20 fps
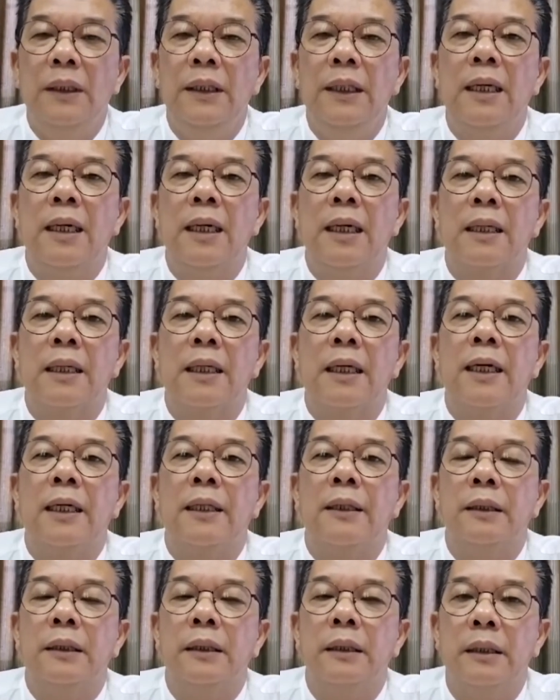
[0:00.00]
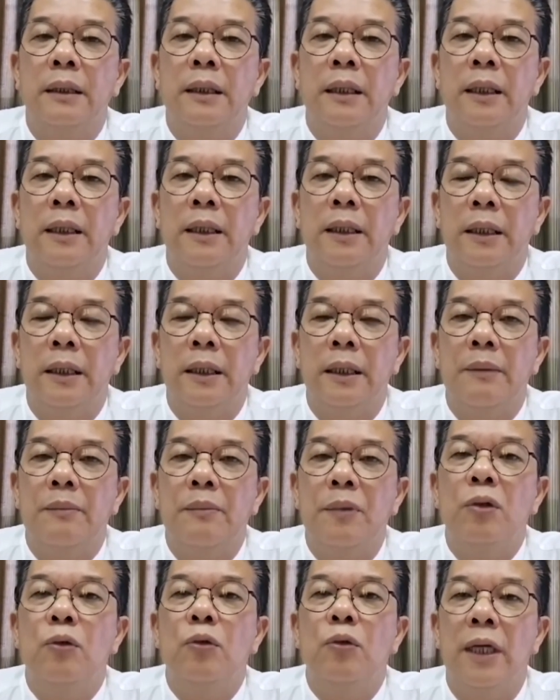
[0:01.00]
yang akan uh,
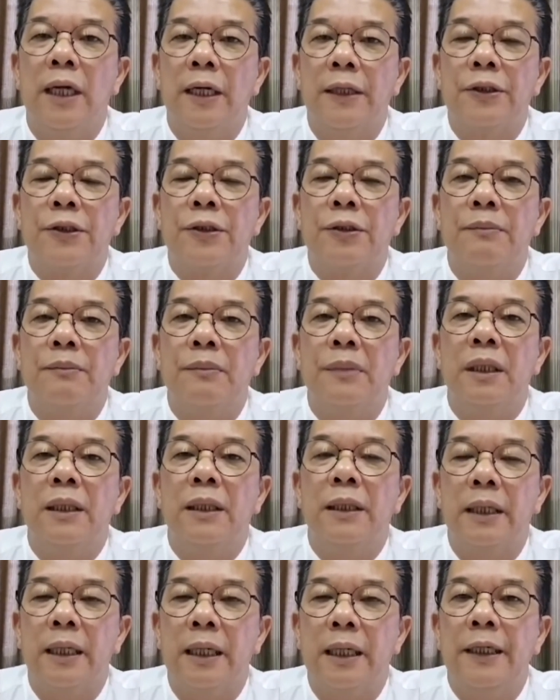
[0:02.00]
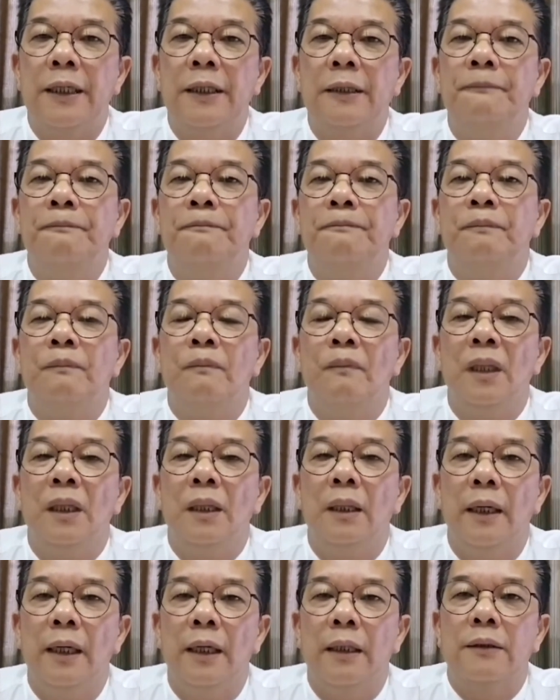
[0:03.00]
mengulas mengenai
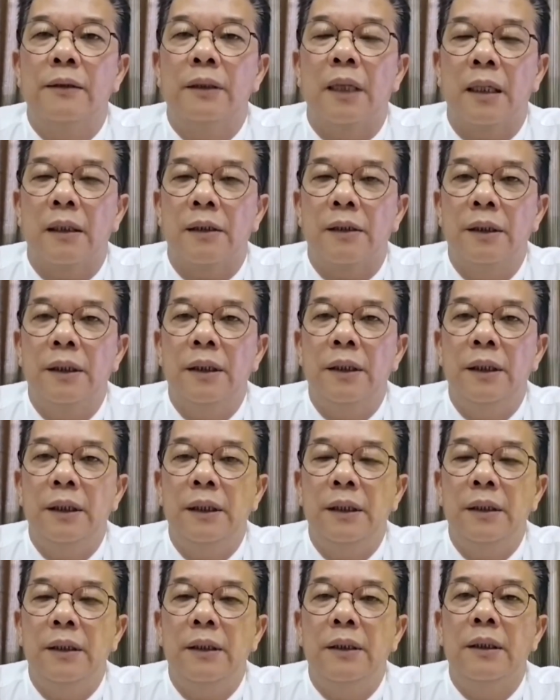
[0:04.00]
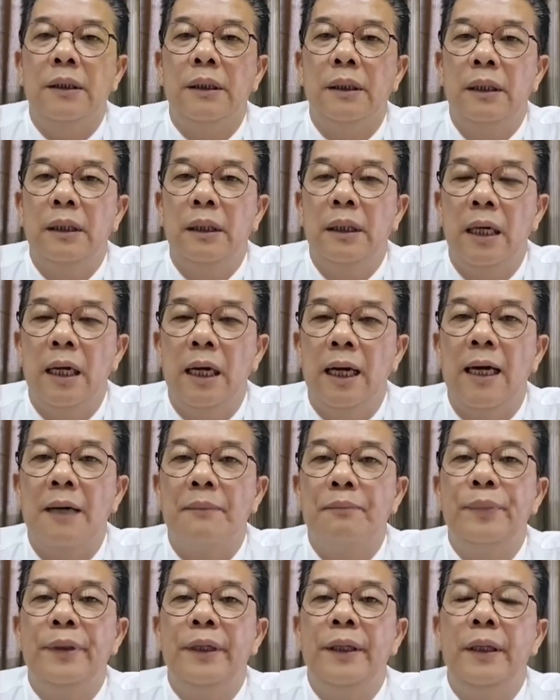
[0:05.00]
ekstraksi
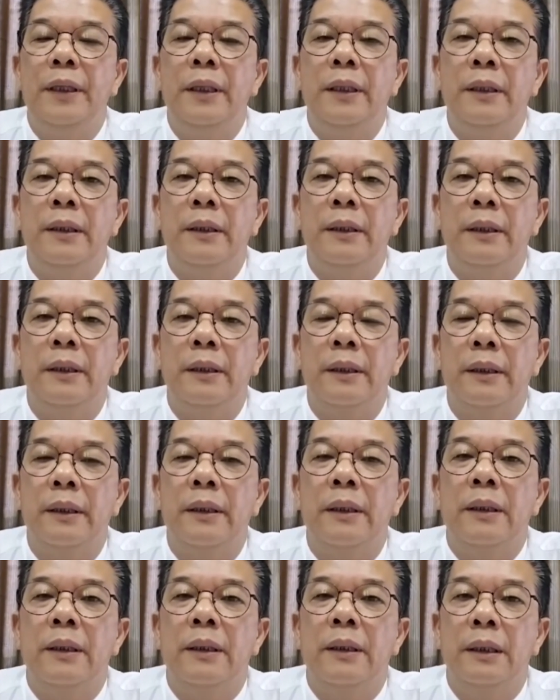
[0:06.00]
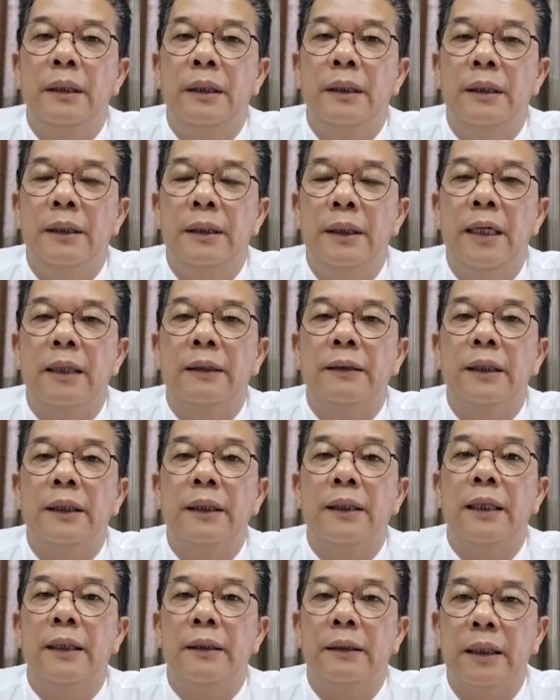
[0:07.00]
HP yang
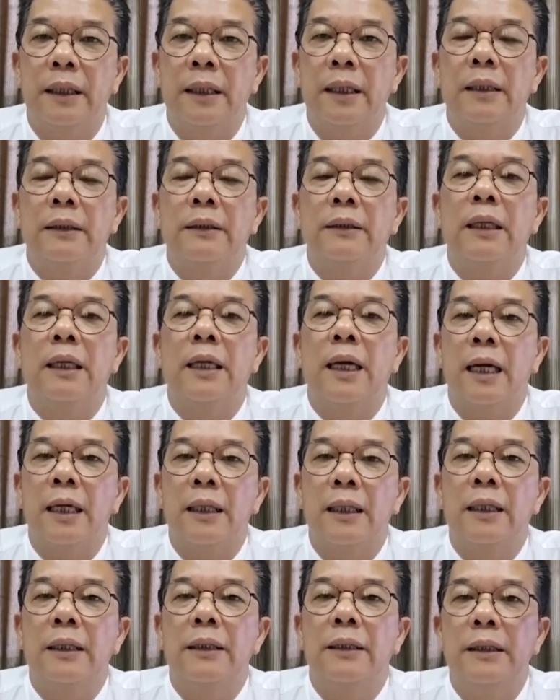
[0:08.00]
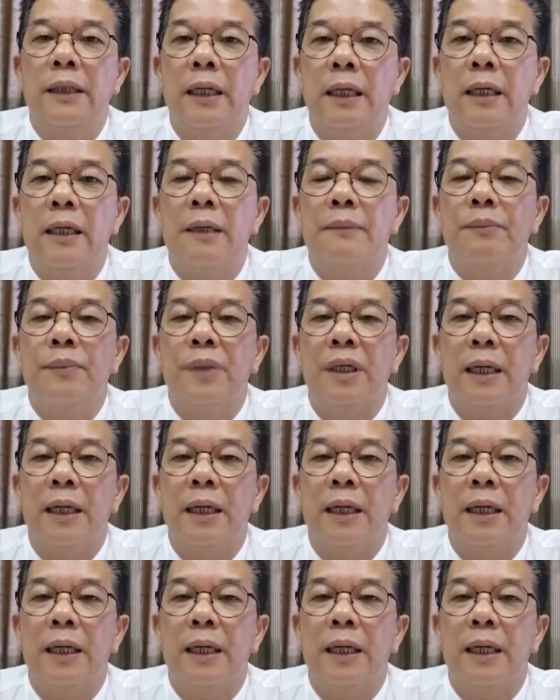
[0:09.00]
ternyata telah ada di dalam